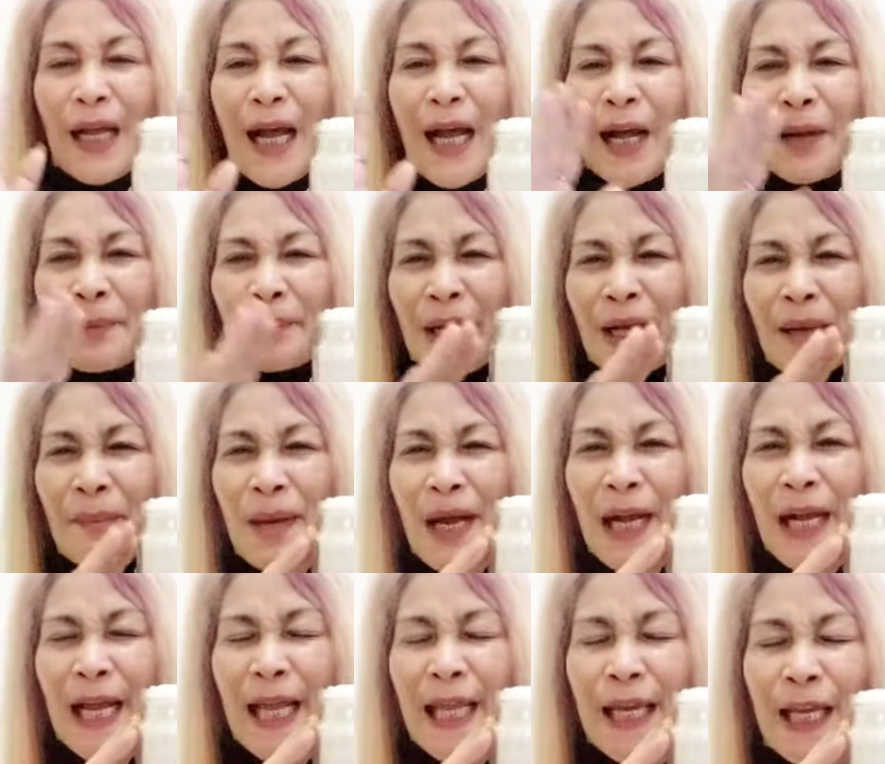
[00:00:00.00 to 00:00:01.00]
ang mga
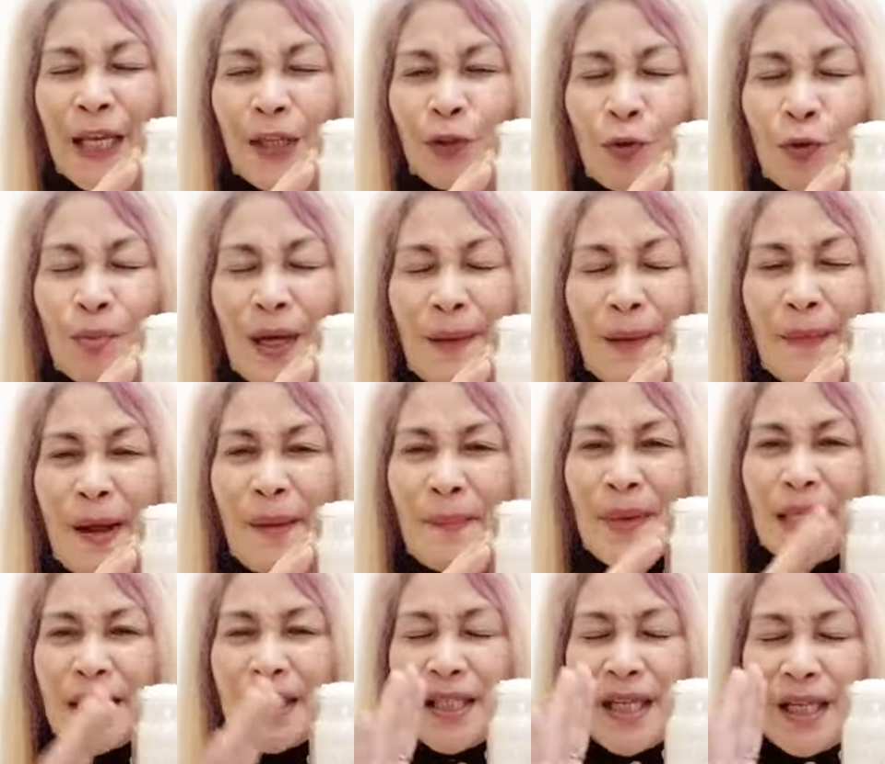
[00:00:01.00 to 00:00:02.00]
bagay na ito mga
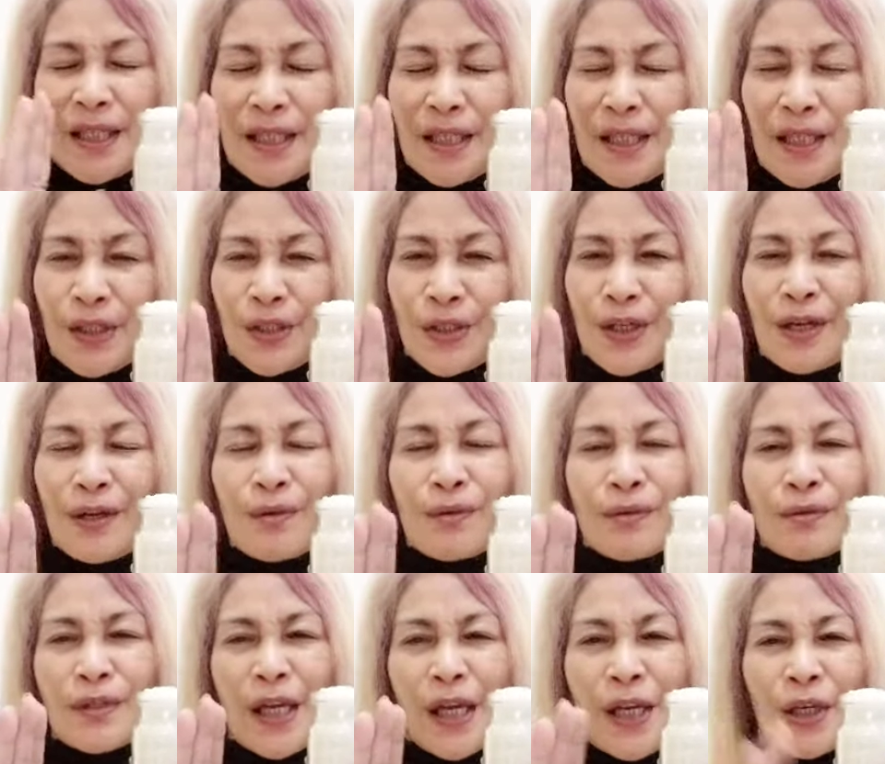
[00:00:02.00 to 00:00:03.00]
mamis na isinishare ko
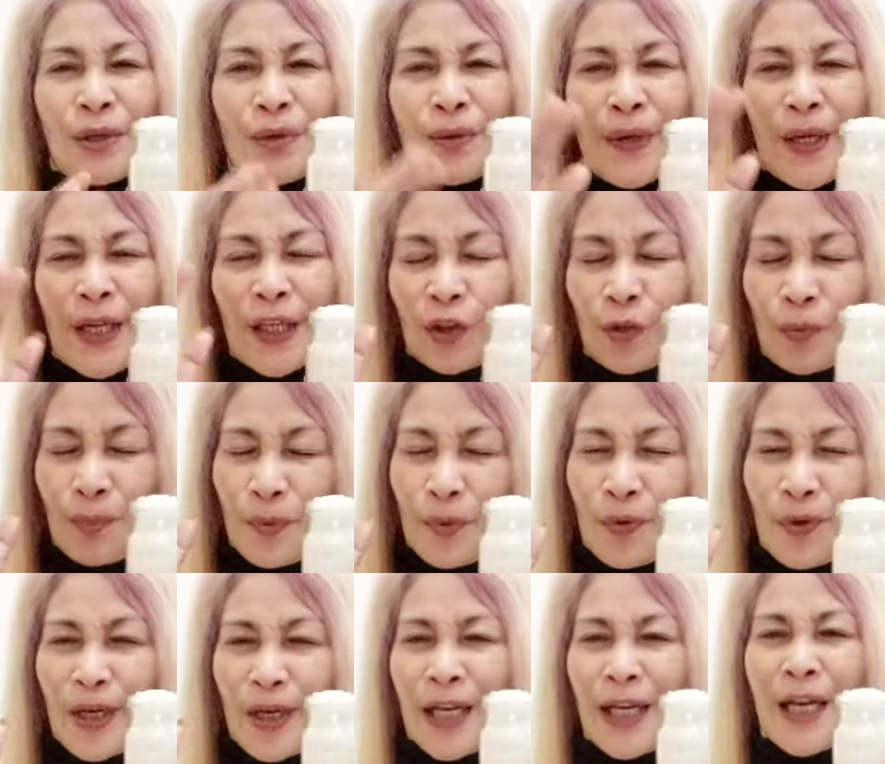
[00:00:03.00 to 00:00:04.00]
sa inyo, ito
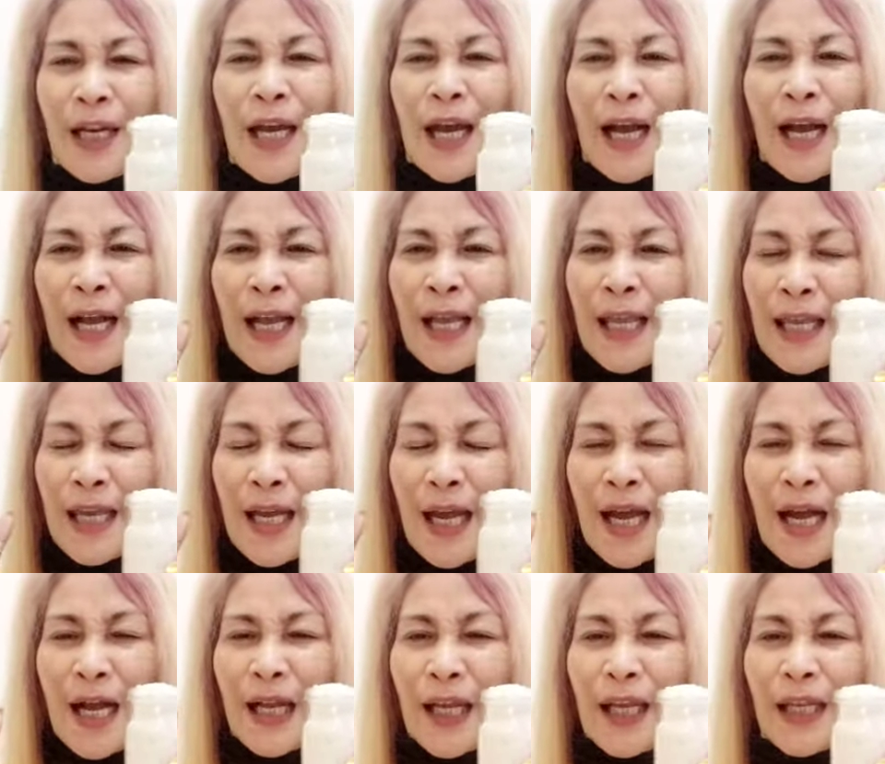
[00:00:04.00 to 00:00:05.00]
po rin ay
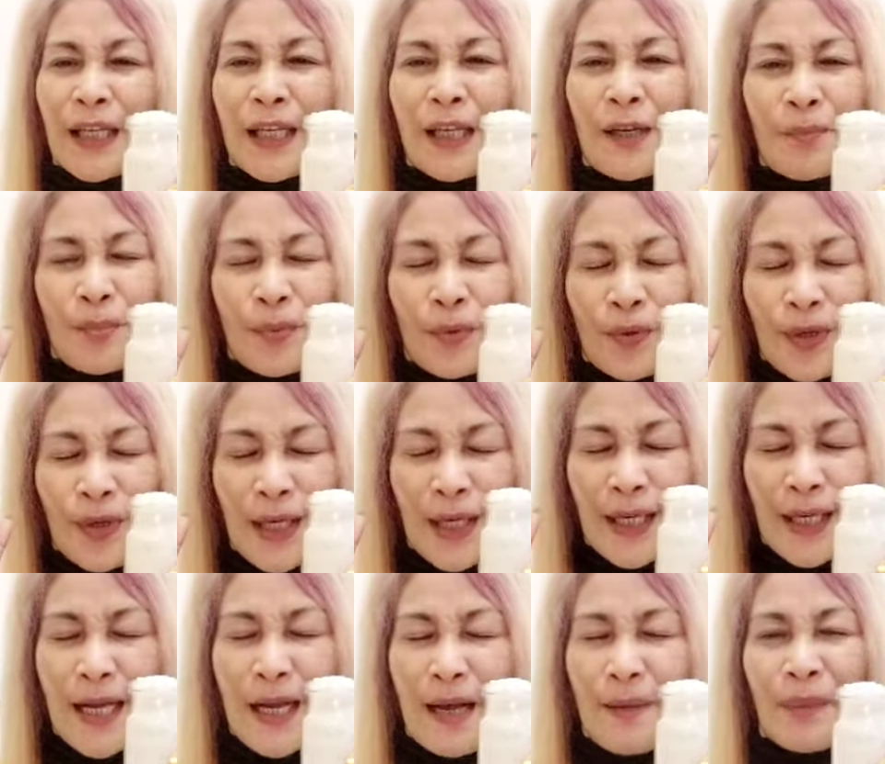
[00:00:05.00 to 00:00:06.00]
akin din pong
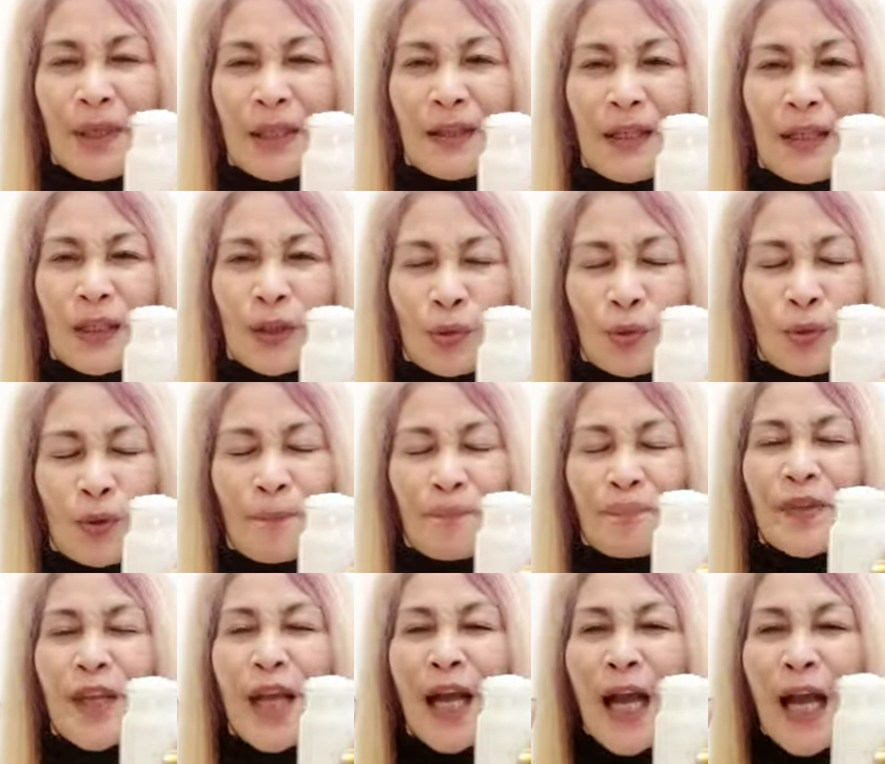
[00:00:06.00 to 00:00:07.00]
ginagamit ito.
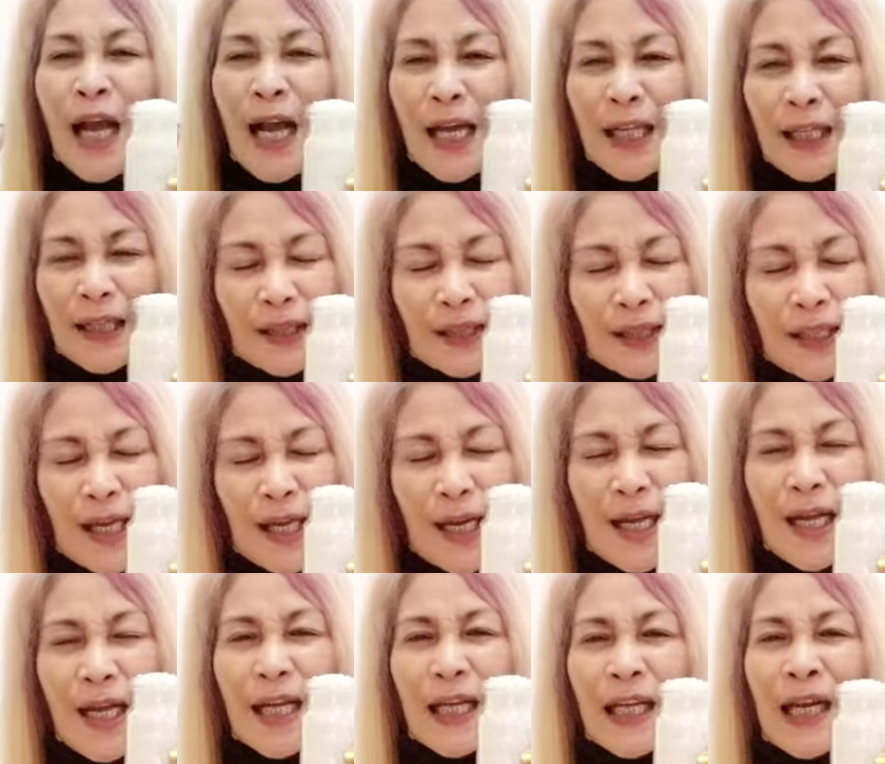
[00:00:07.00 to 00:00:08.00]
At
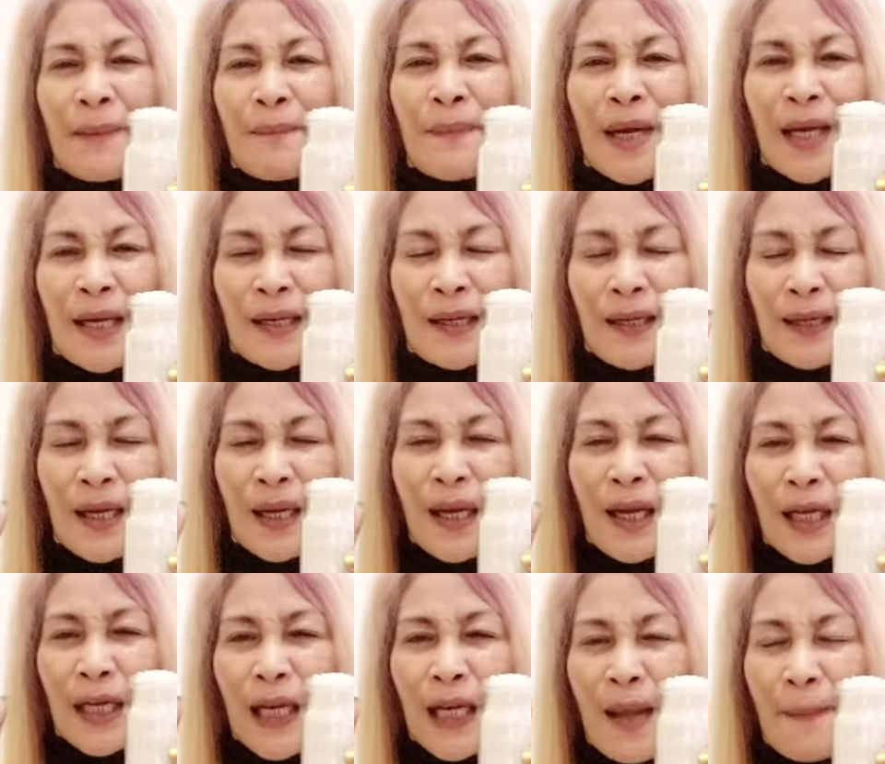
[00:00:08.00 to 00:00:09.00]
talaga namang
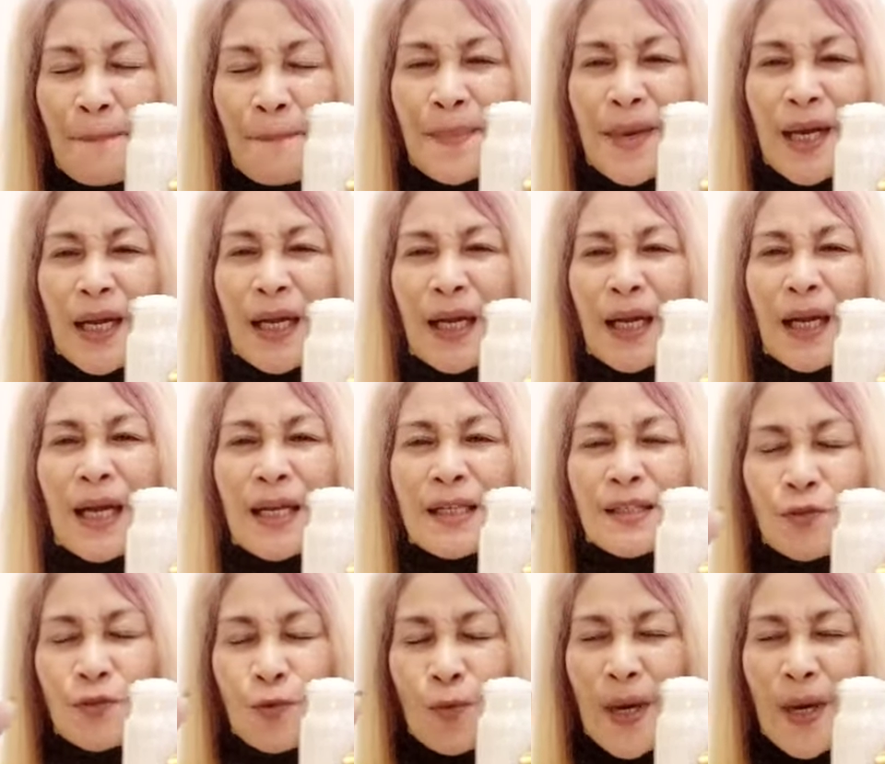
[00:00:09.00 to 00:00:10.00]

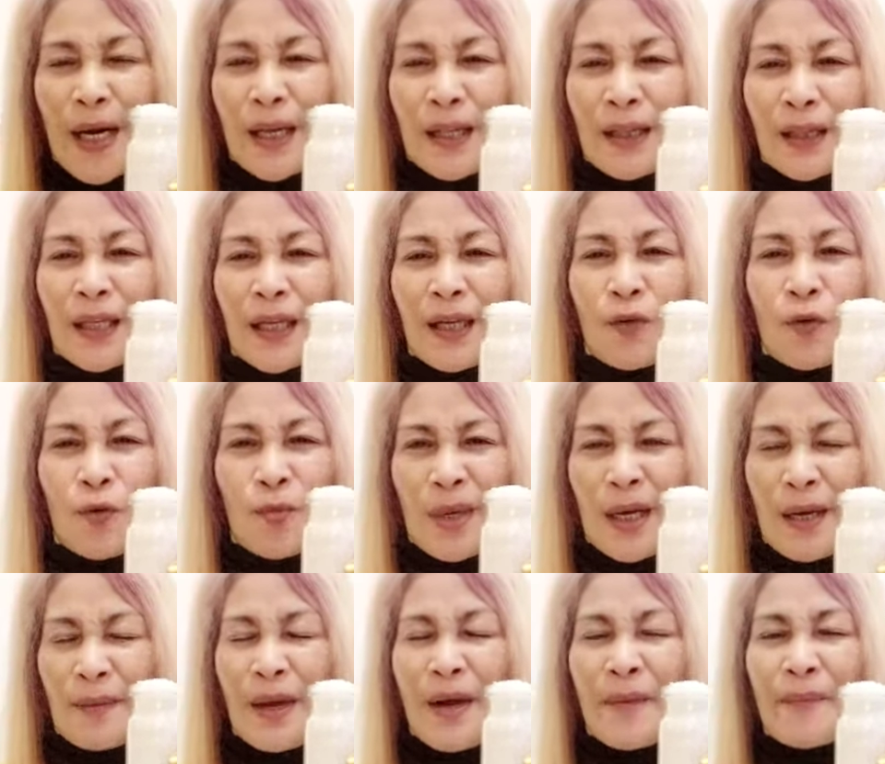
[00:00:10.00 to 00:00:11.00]
napakaswerte ko
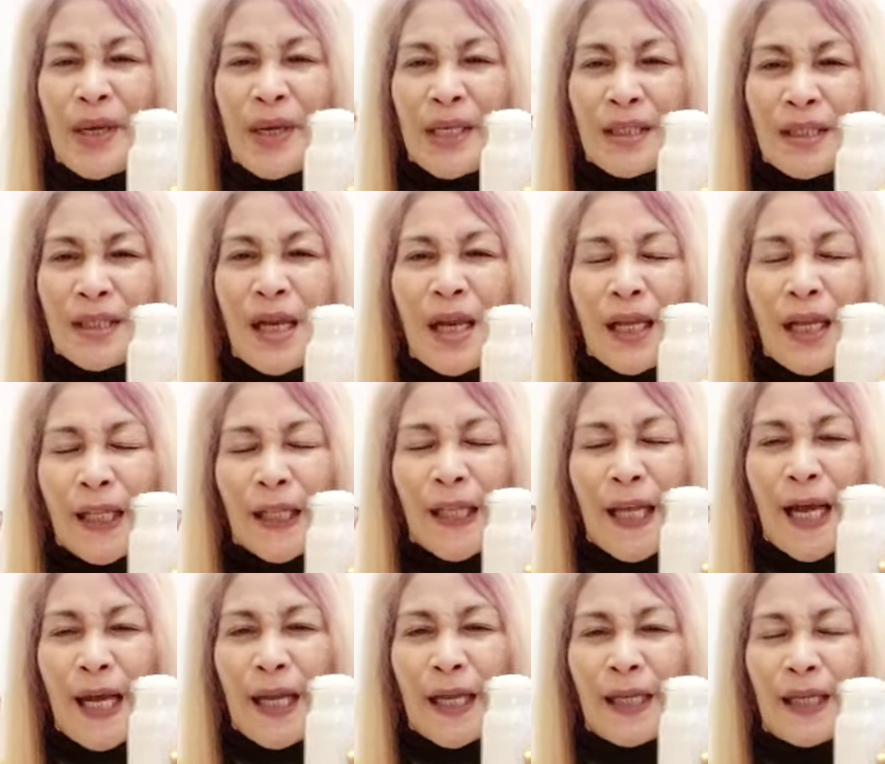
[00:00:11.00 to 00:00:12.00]
mga mamis
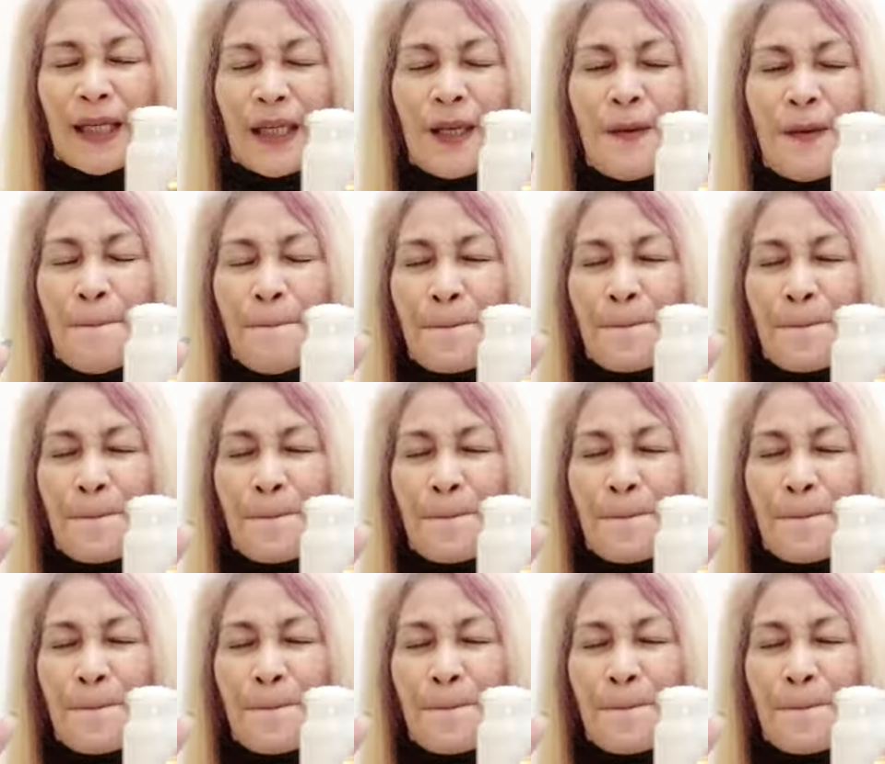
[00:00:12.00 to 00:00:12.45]
dahil